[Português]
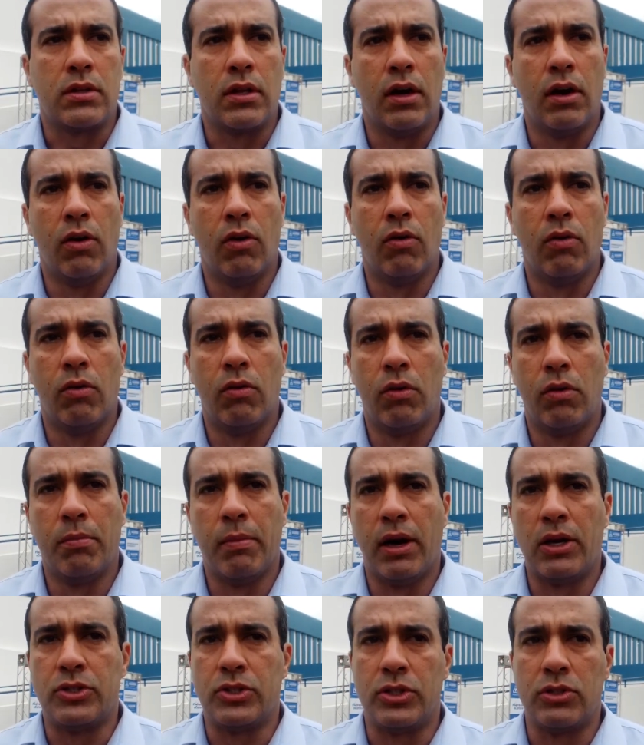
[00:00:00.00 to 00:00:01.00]
Então,
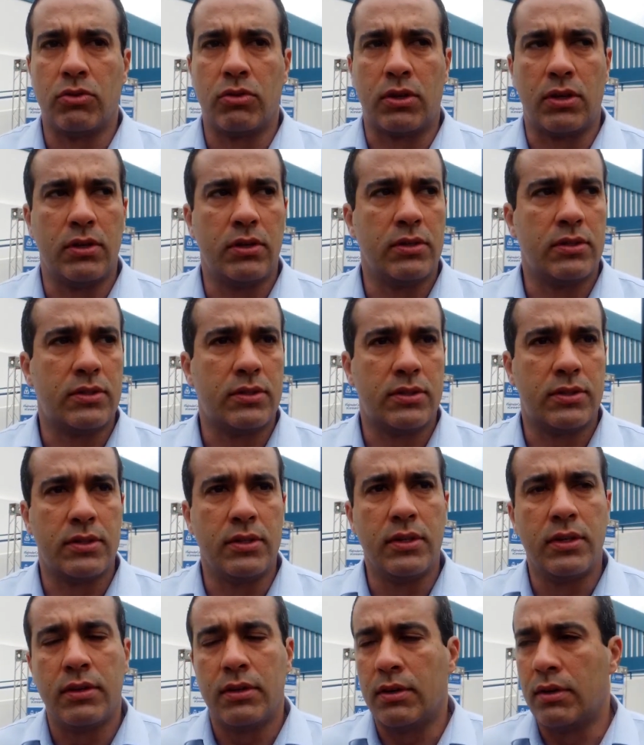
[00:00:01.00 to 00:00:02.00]
imagino que
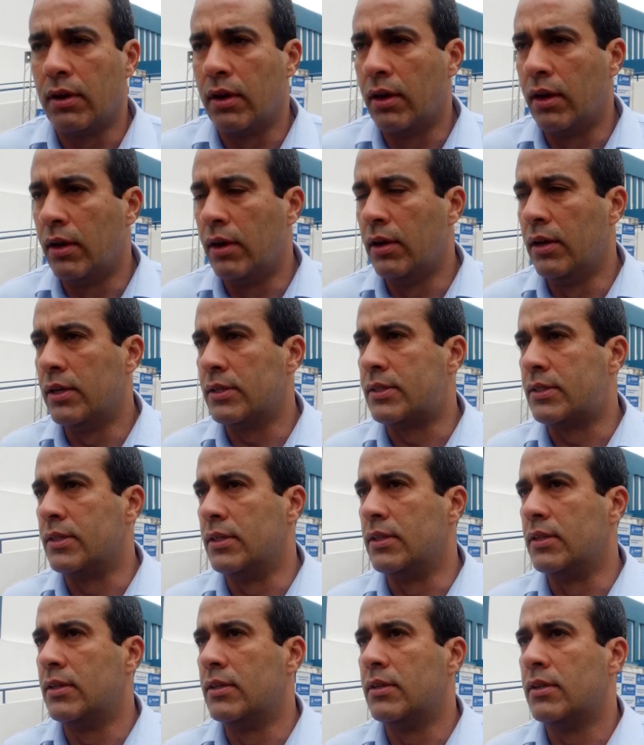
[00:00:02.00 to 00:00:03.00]
se
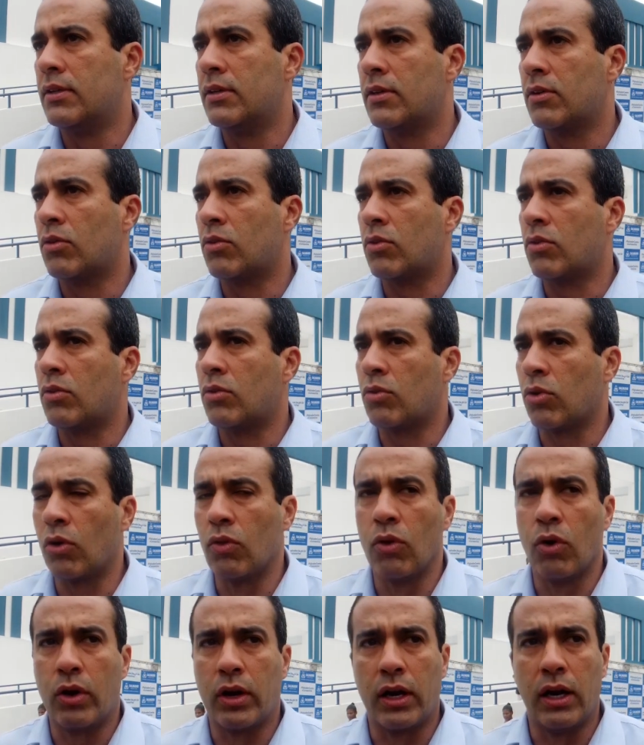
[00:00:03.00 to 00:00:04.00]
esse
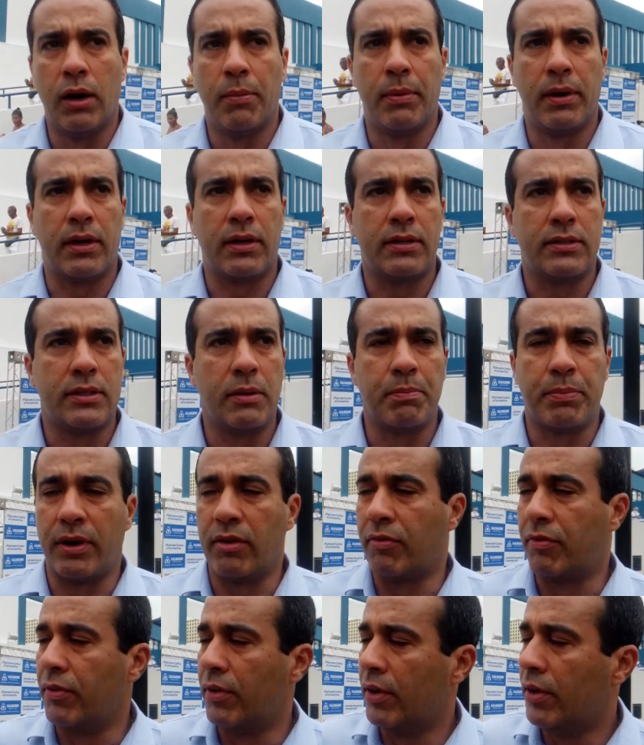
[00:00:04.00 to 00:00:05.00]
cronograma que se
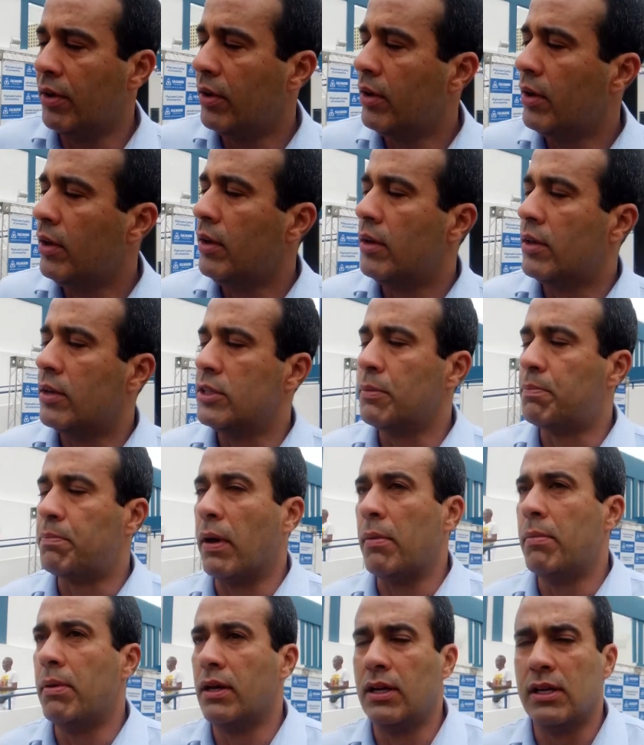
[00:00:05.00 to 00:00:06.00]
prevê de
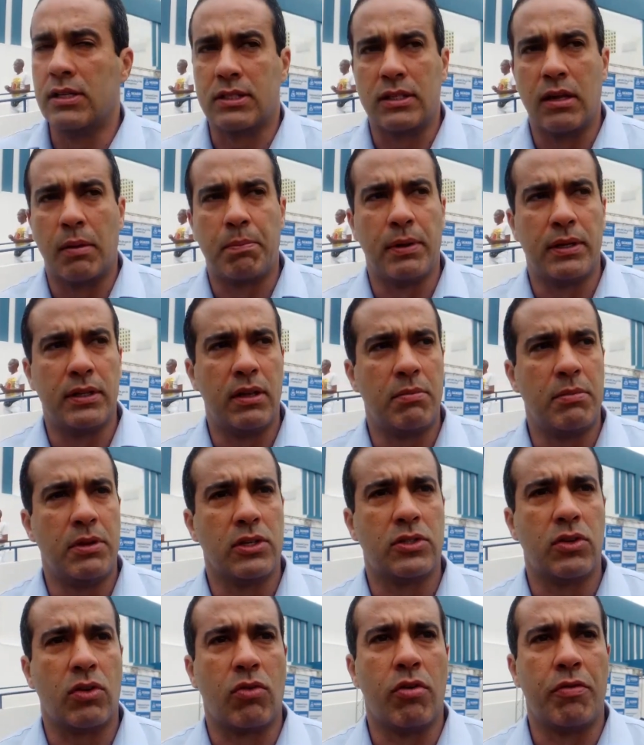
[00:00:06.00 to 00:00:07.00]
permanência da
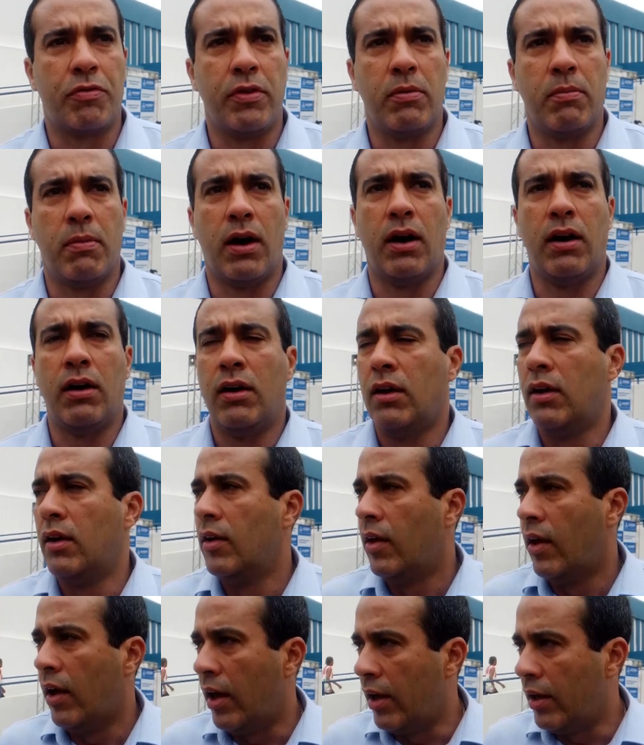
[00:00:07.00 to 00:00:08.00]
pandemia se confirmar,
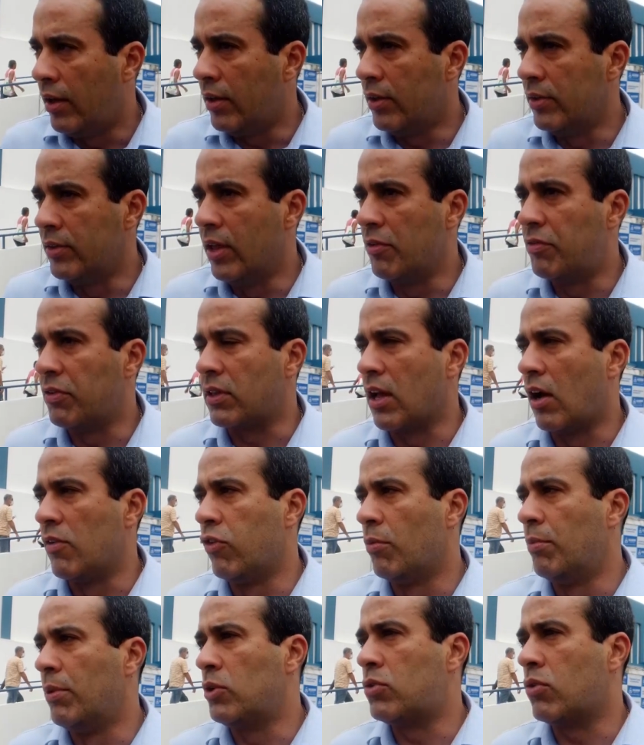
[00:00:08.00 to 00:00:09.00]

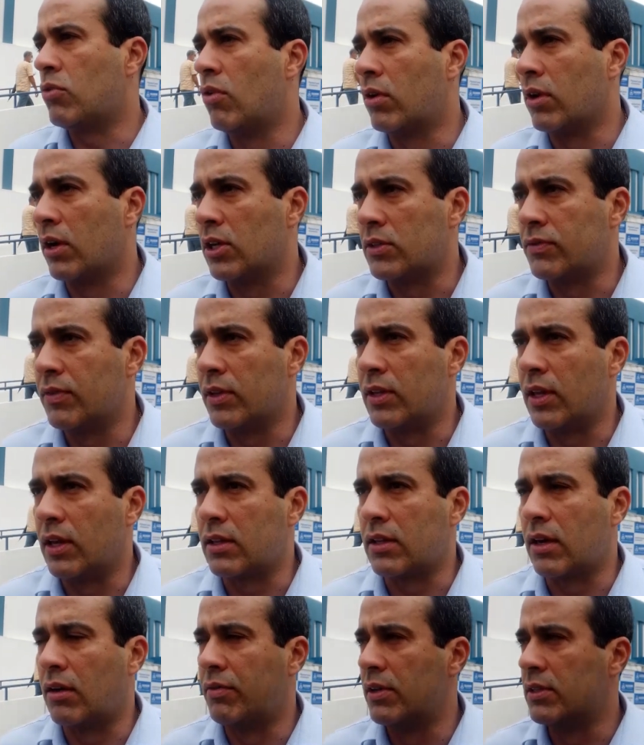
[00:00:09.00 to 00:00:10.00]
inevitavelmente o Congresso vai ter
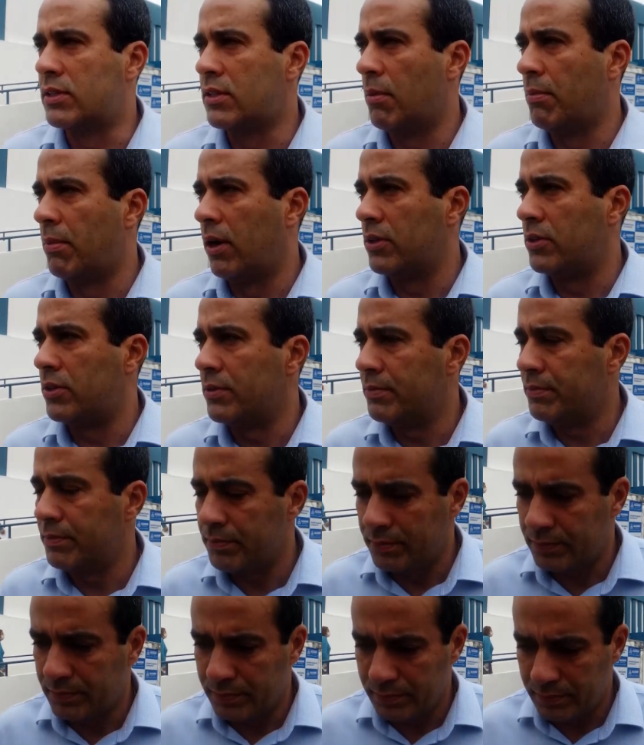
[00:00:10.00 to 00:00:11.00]
que travar esse debate.
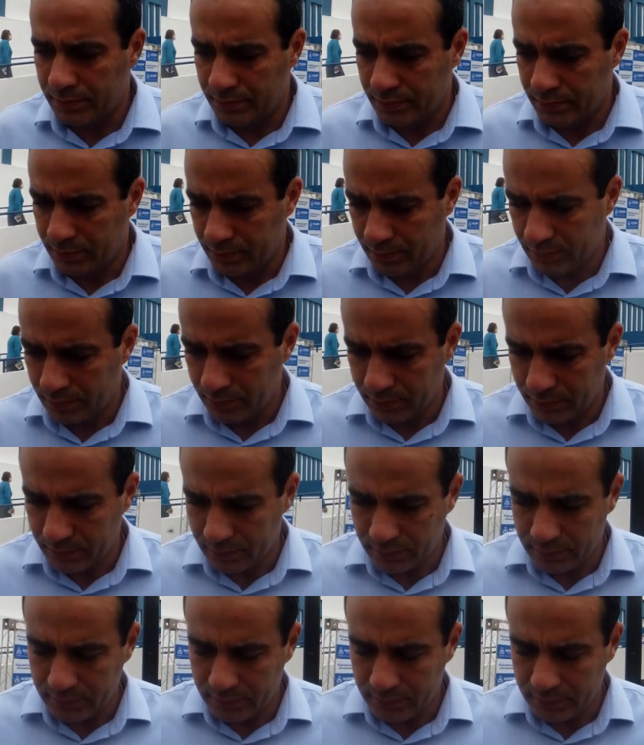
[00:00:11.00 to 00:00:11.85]
Agora, existe,